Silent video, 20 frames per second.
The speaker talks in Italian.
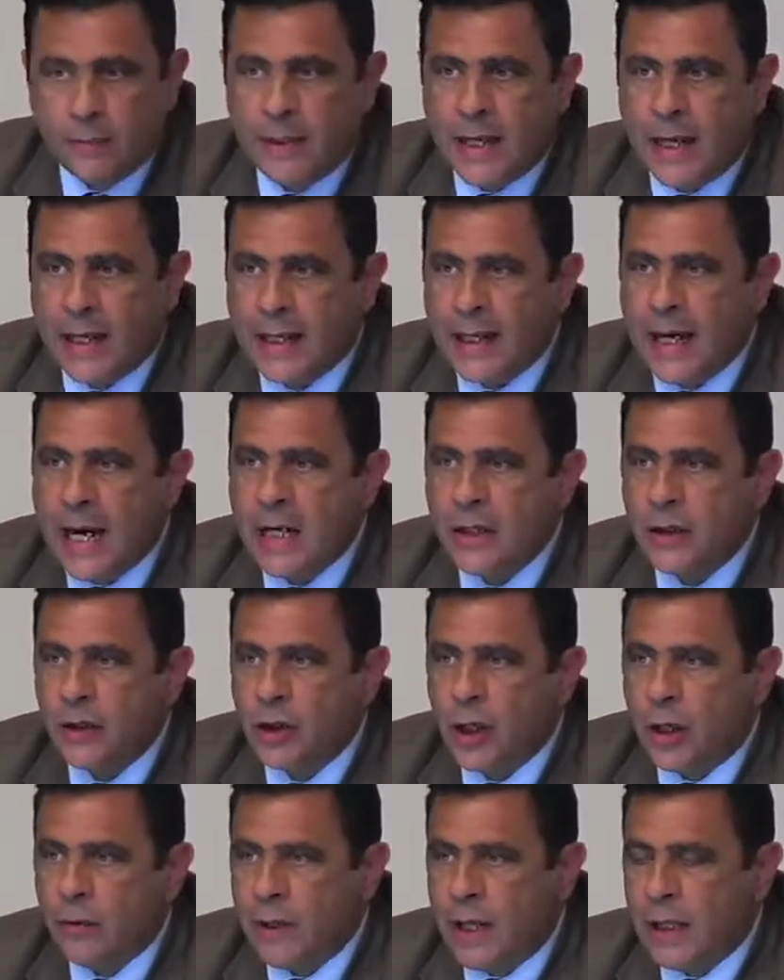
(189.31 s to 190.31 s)
mi
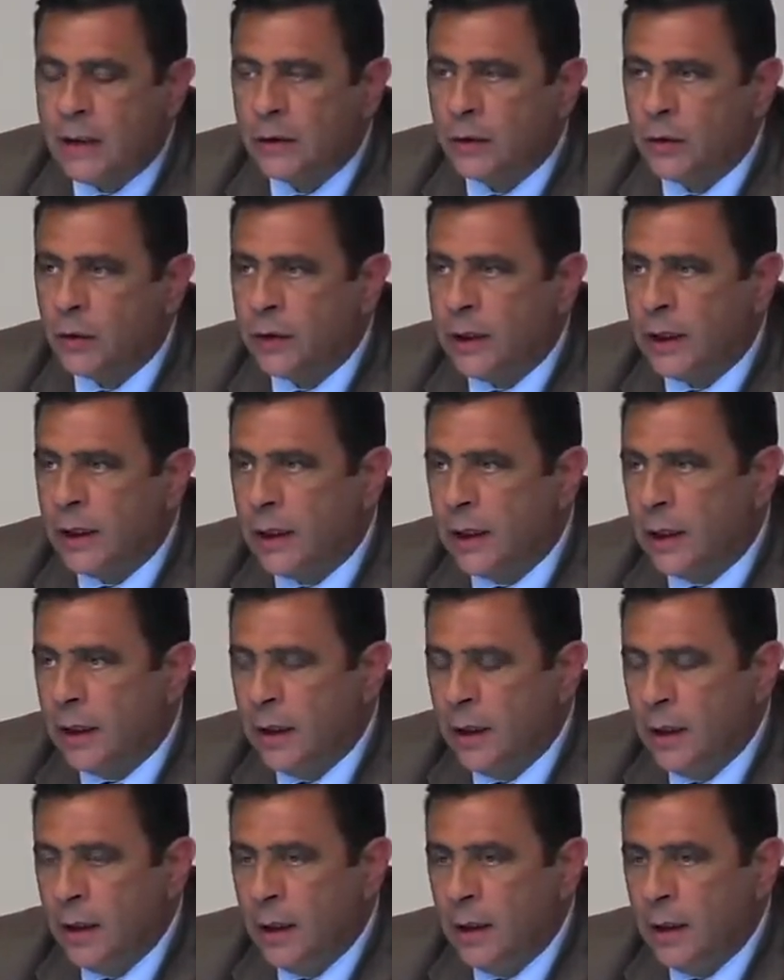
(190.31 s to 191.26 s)
aggancia a un altro delle,